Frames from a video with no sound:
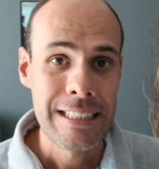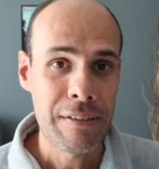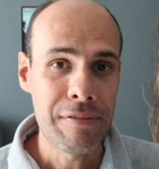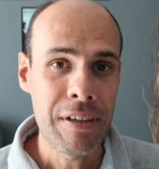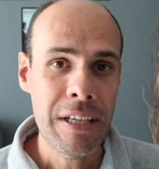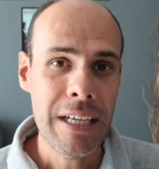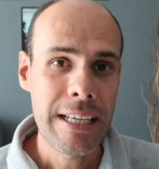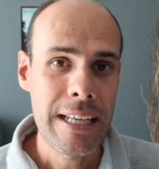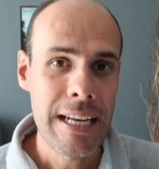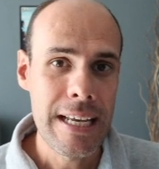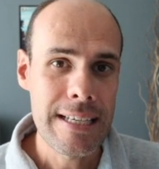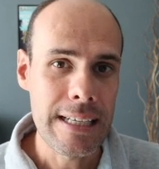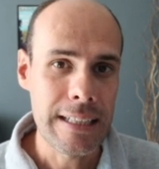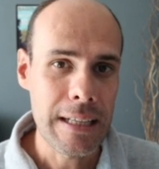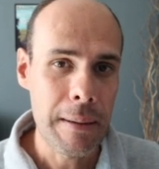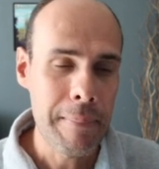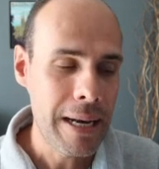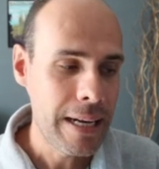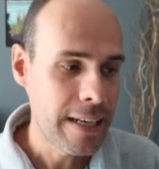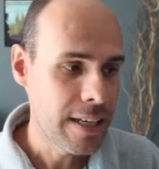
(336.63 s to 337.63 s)
Tá vendo aqui nessa
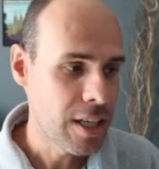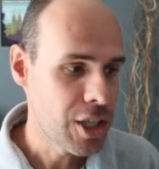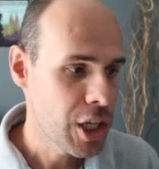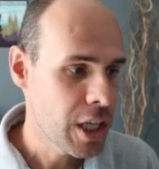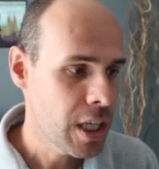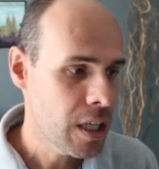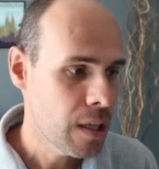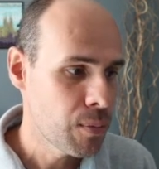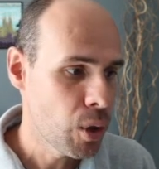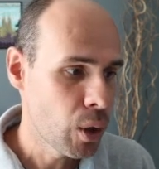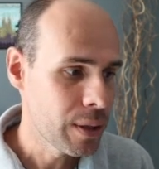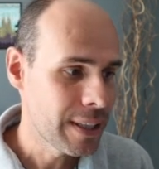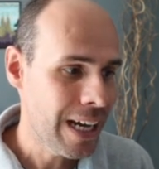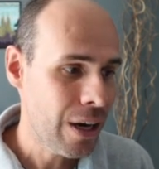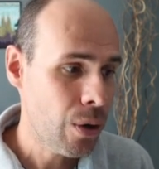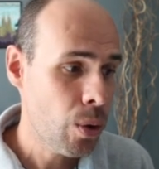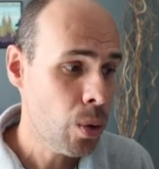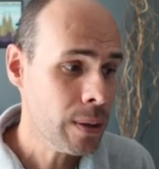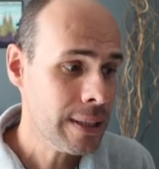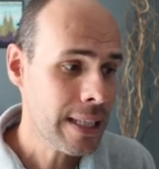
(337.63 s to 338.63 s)
tabelinha de câmbio? Ó, tem
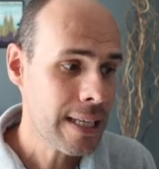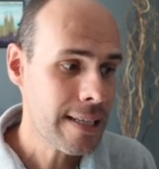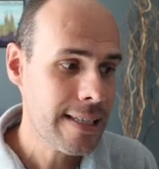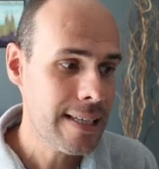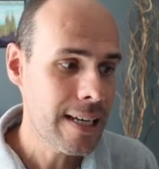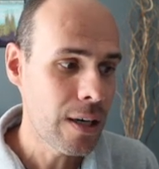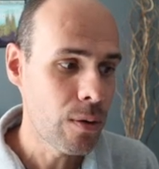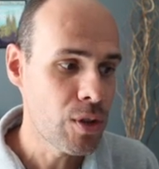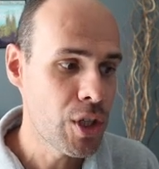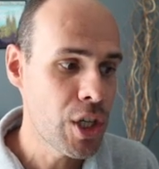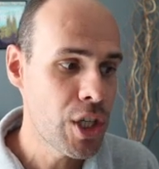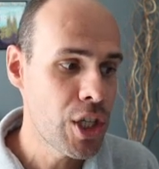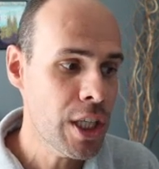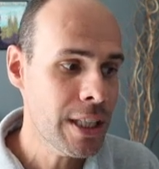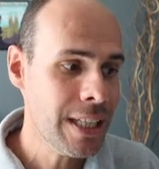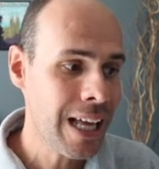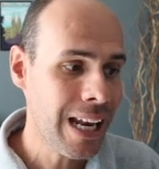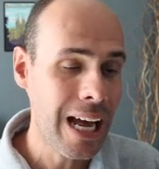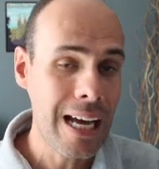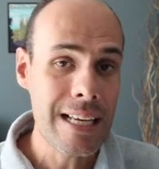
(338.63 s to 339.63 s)
a cotação.
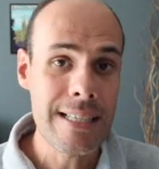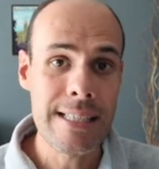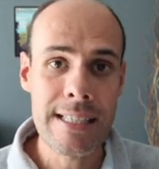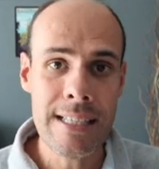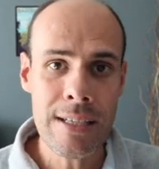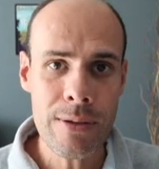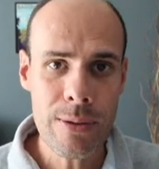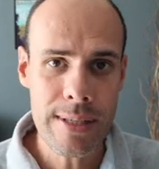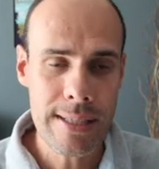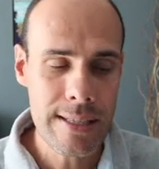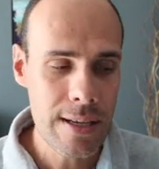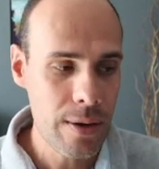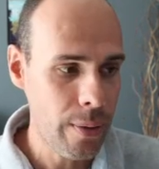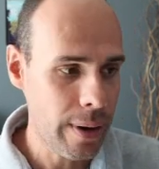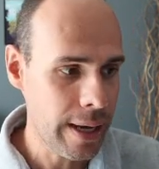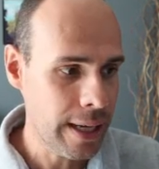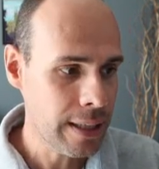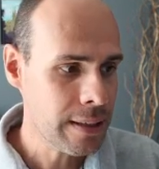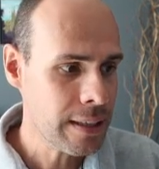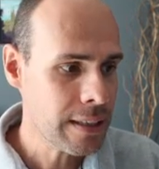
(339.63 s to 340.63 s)
Digita lá
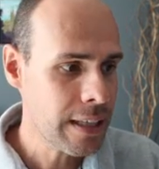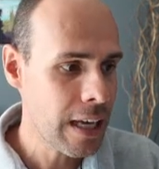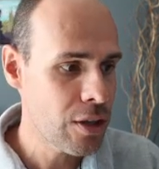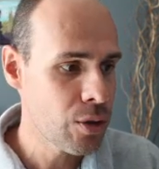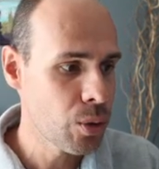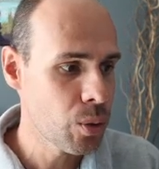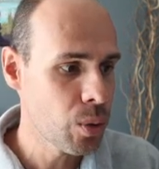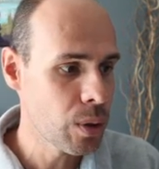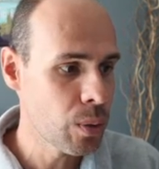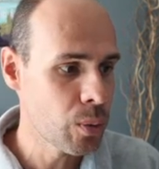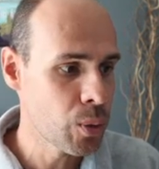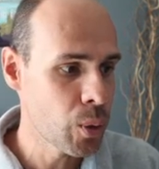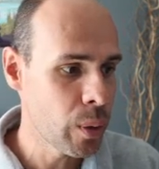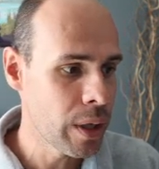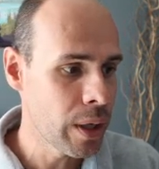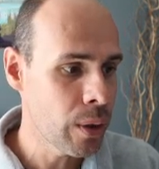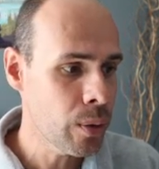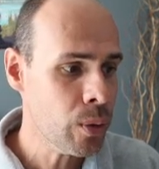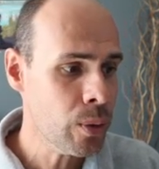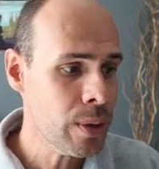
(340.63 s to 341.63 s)
5,50, que é do,
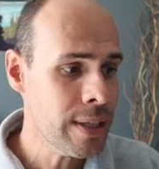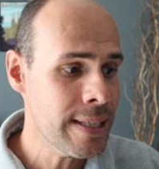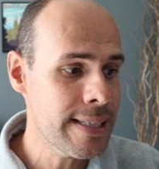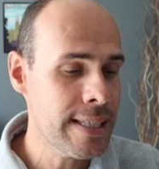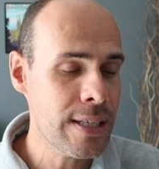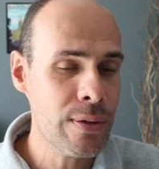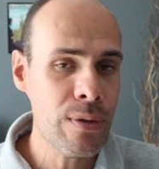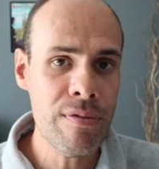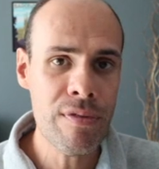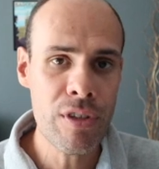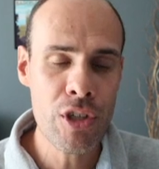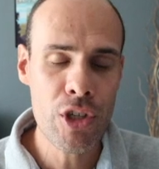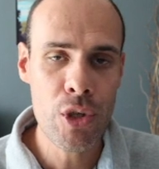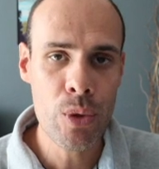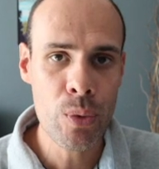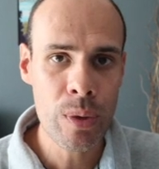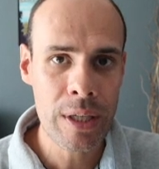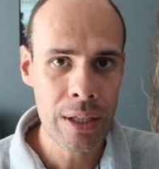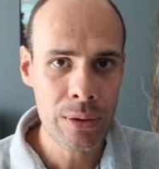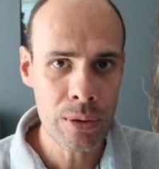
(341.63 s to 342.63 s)
do euro, e
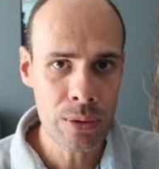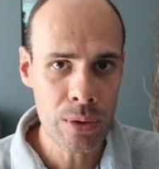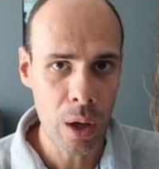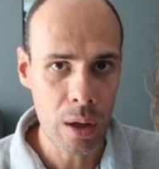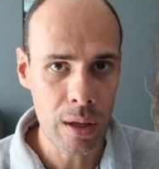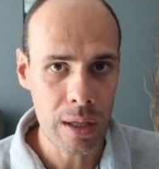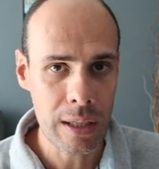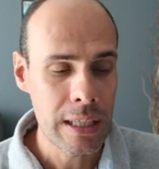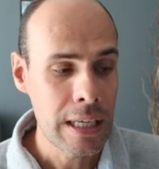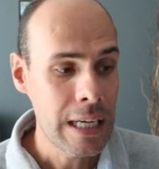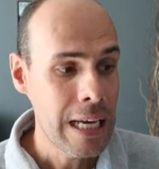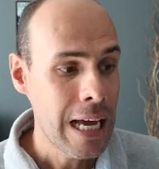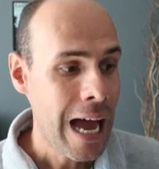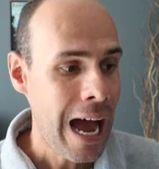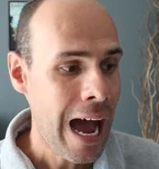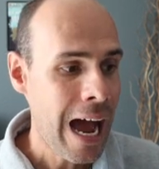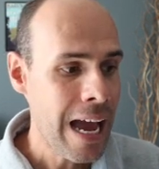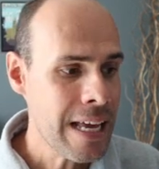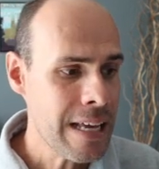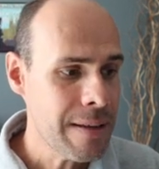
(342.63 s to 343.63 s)
5,21, que é do dólar.
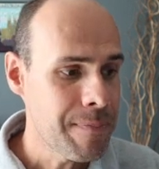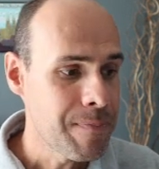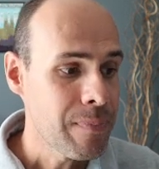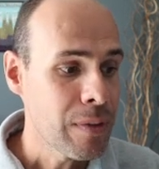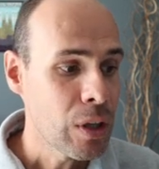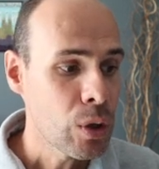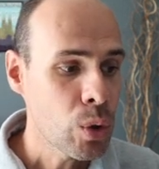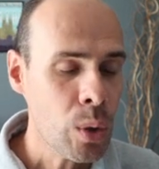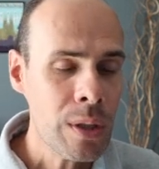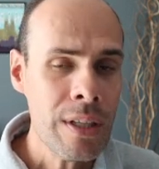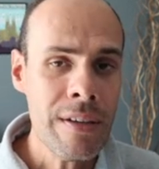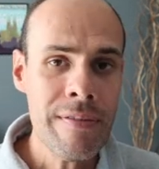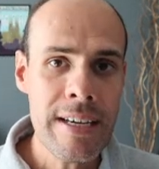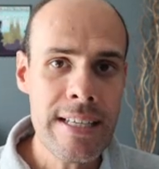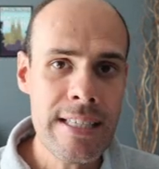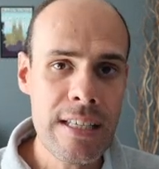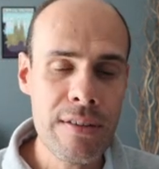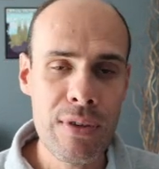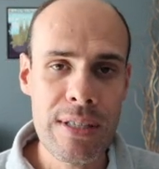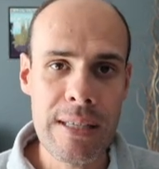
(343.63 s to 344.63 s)
Aí, Toda
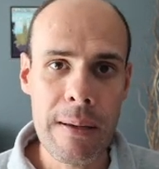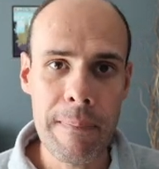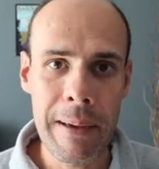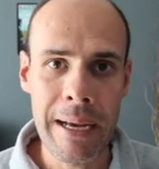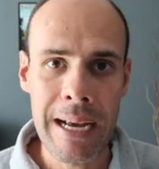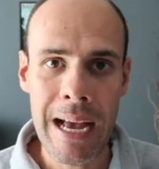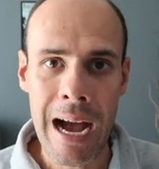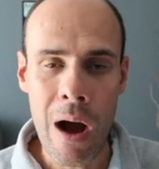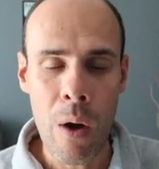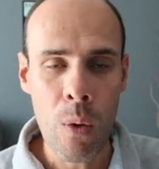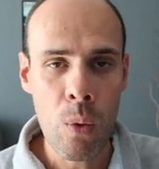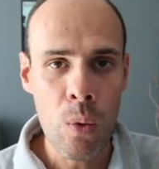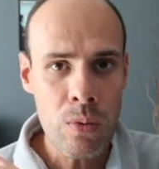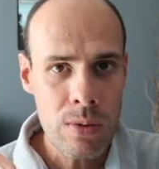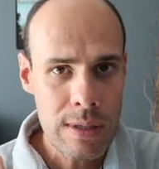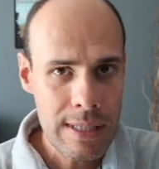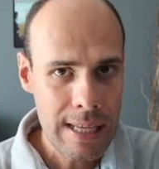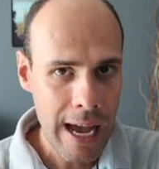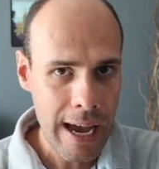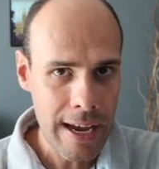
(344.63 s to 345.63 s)
vez que você pegar
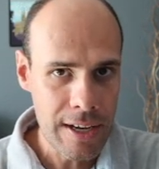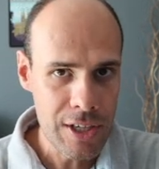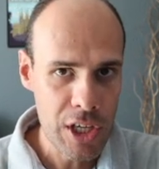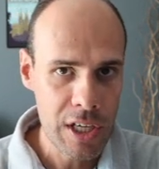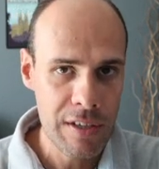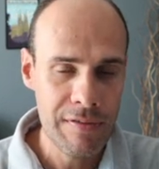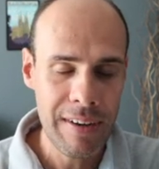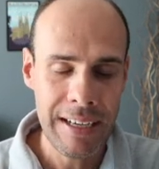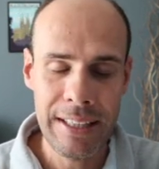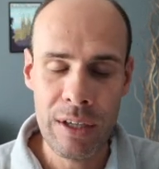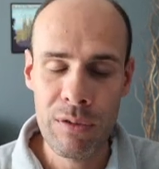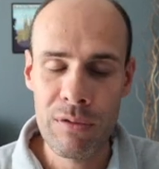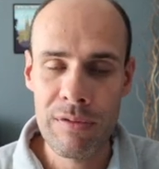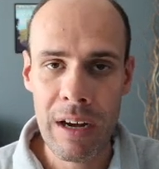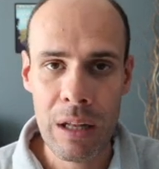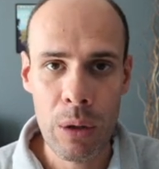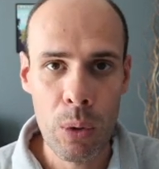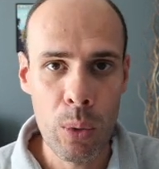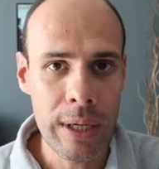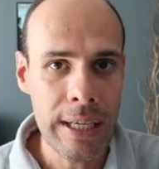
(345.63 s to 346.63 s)
algum site que vai ter um
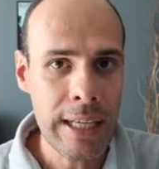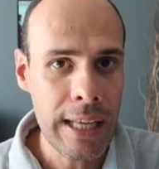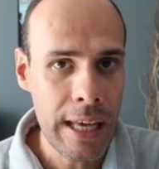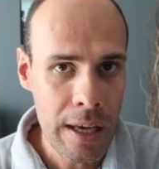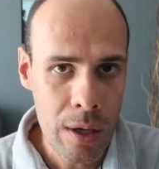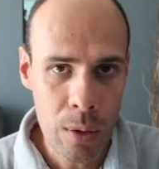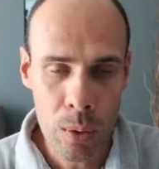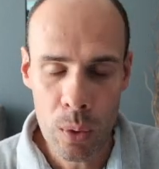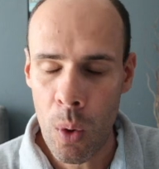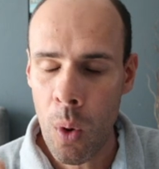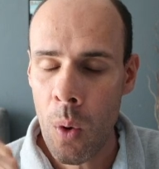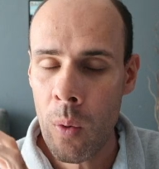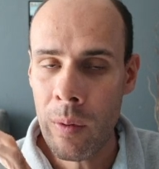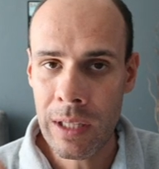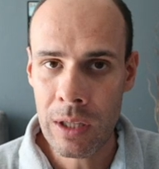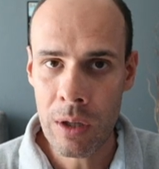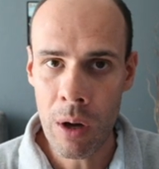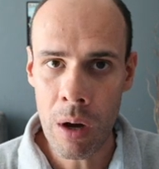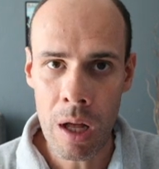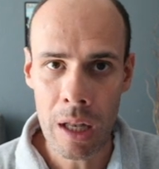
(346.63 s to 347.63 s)
valor em euro ou
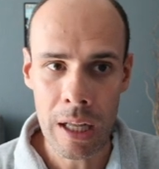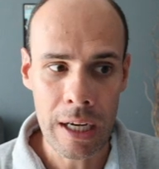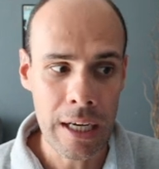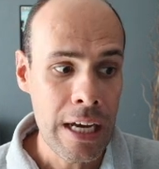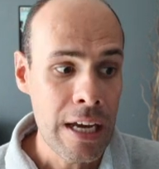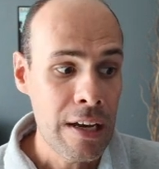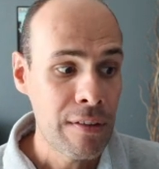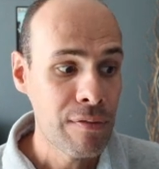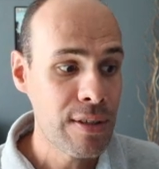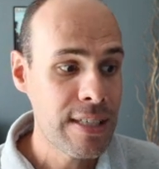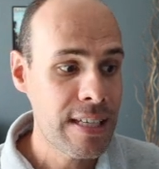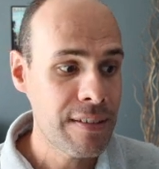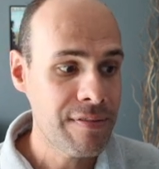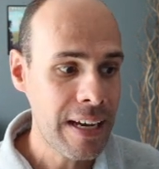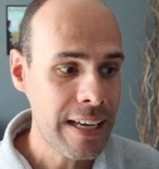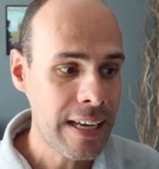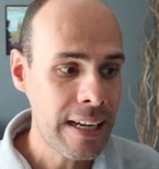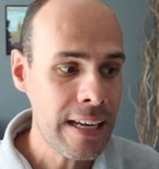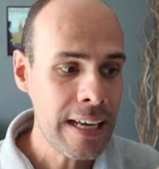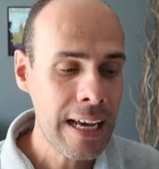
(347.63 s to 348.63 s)
em dólar, você
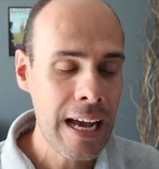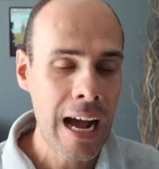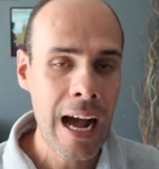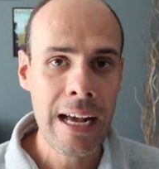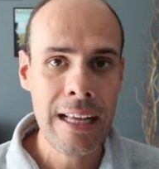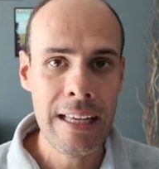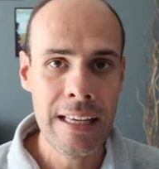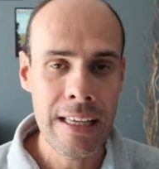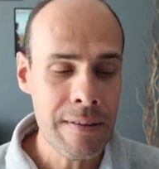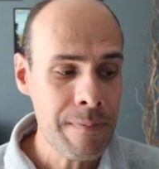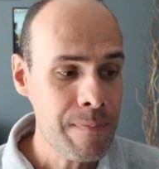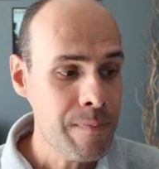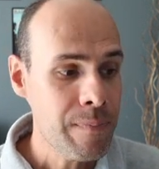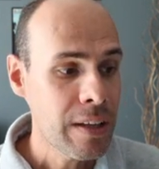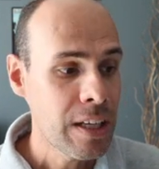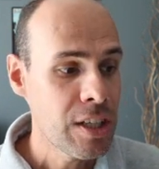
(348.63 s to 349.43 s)
vai clicar aqui,